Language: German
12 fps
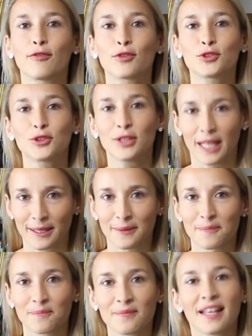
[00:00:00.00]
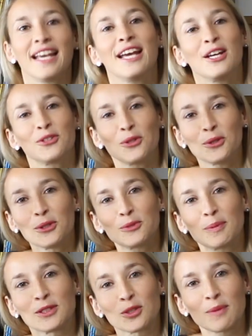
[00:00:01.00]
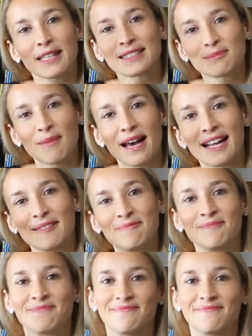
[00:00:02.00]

funktioniert. Tschüss, bis zum nächsten Mal.